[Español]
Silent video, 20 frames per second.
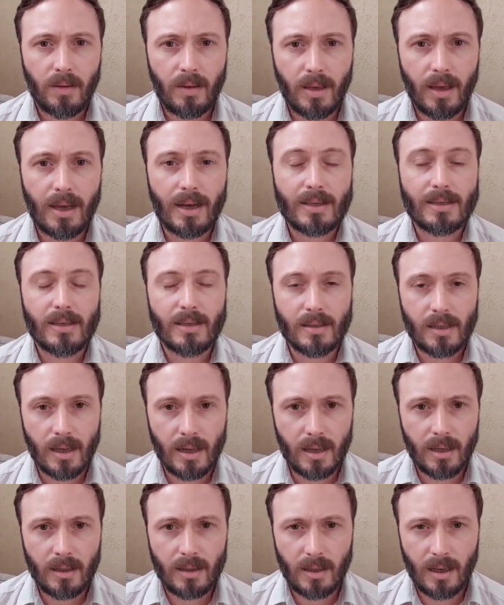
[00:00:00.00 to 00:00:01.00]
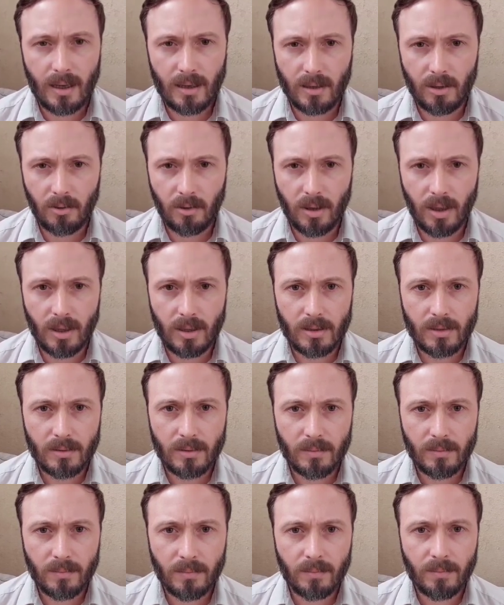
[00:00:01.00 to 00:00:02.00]
y haga cesar estas actividades.
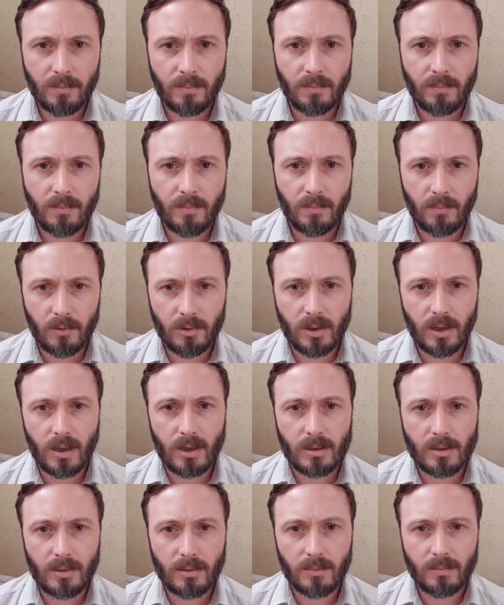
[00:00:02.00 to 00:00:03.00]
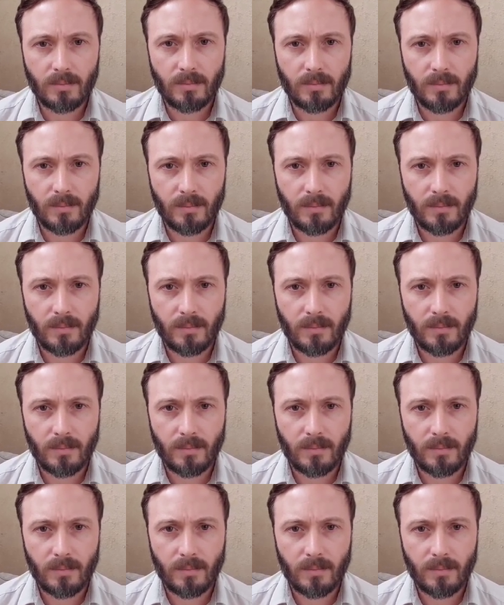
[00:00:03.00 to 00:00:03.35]
Muchas gracias.